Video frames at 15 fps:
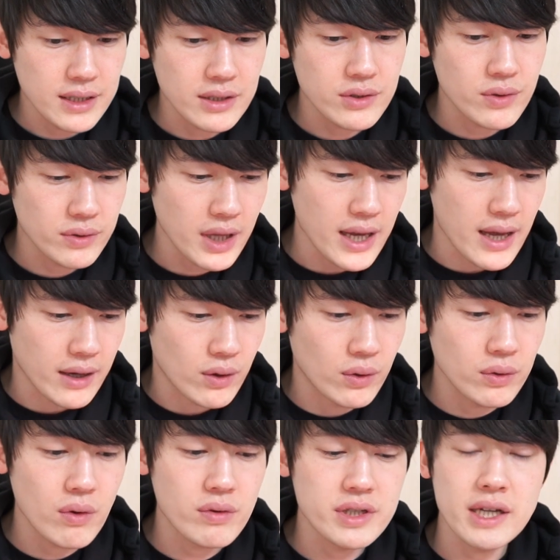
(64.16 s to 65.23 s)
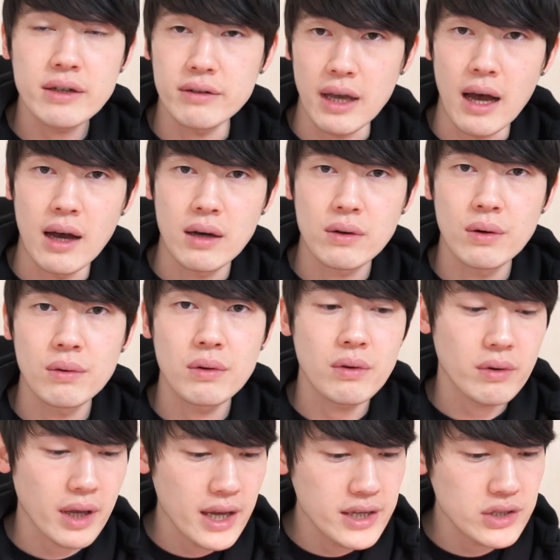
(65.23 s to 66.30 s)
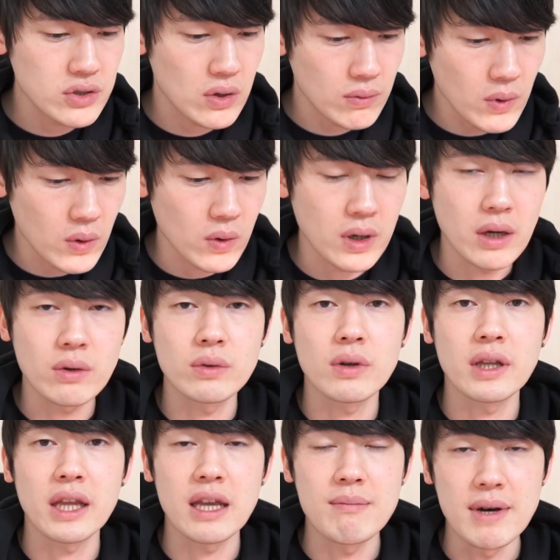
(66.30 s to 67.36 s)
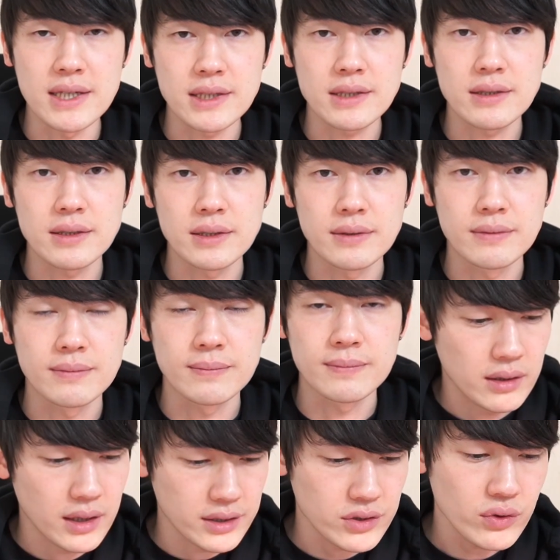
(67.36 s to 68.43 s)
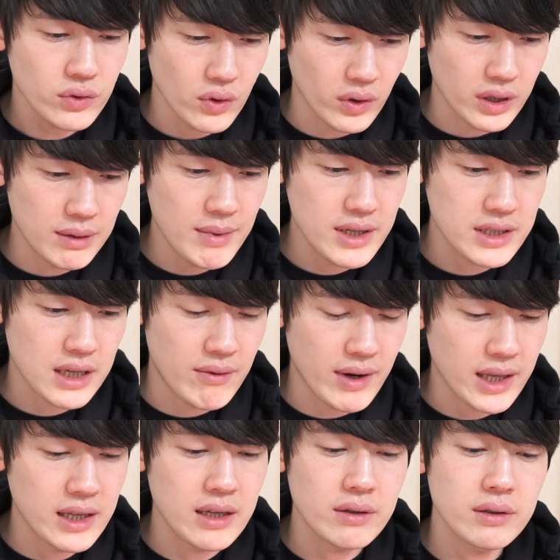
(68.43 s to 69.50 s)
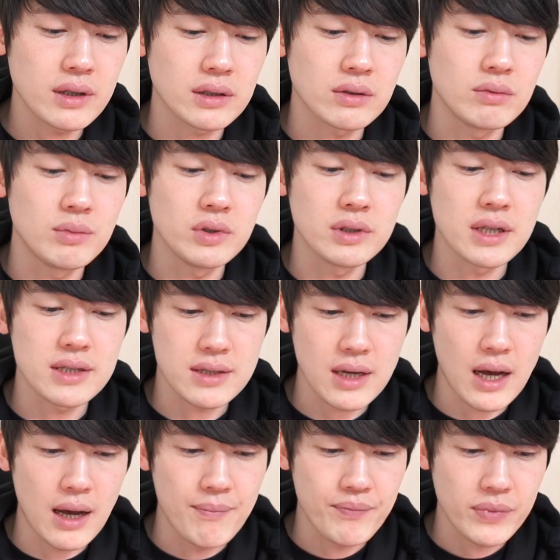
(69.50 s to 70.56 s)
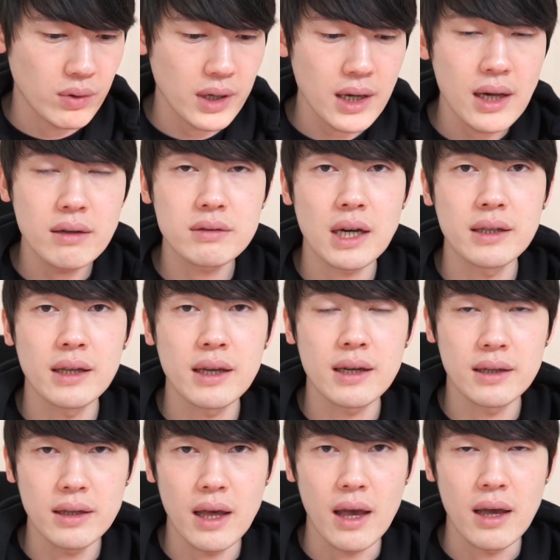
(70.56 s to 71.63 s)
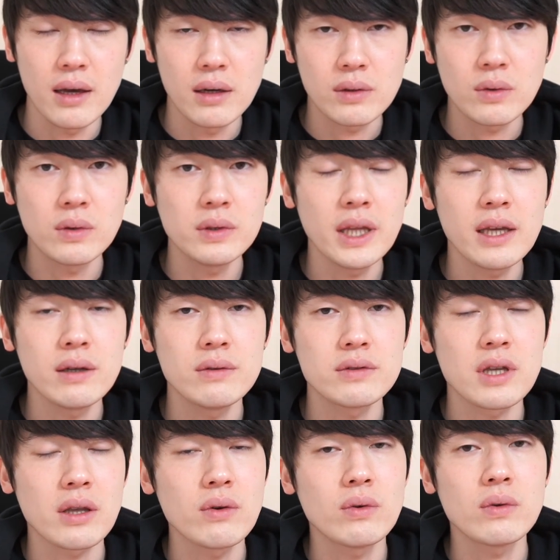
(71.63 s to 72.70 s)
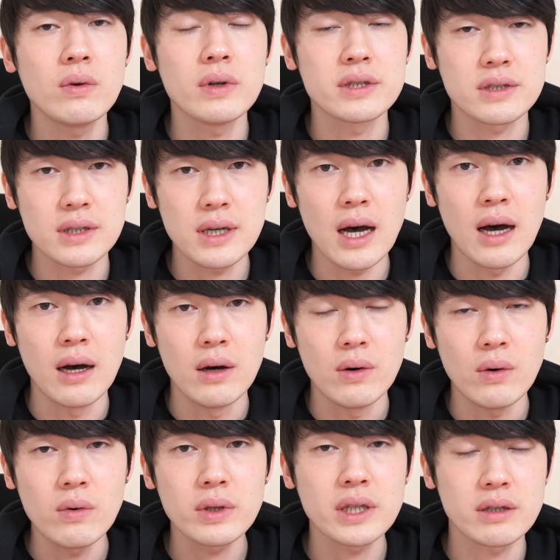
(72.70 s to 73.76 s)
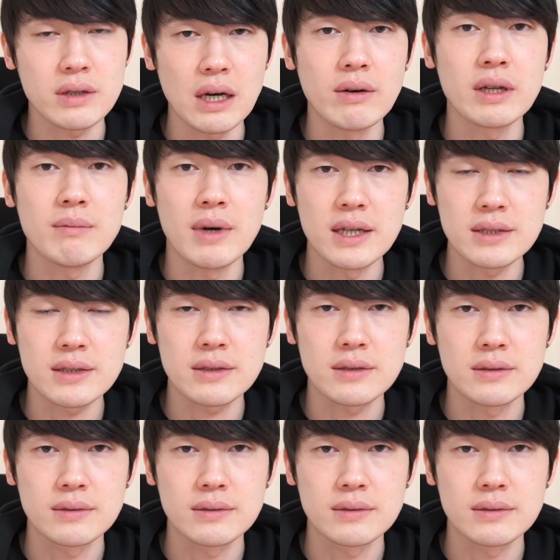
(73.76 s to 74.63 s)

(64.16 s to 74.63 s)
ウザ上でコードのチェックやコードの検証を行うことができます。で、ちょっとイメージが湧きにくいかと思うんですが、これがあるかないかでコーディングの作業効率が大きく変わります。